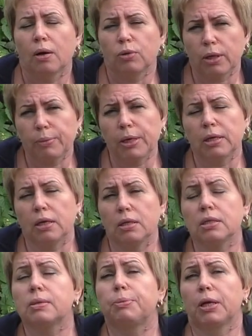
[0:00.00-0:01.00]
удобрения
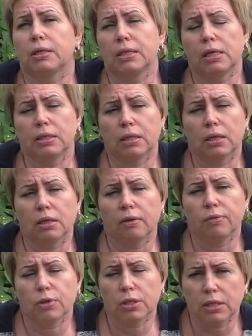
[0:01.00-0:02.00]
не соприкасались с
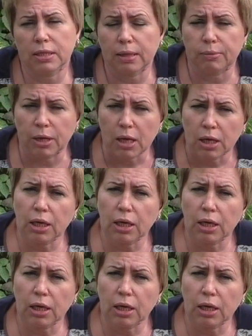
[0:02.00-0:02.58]
корневой системой.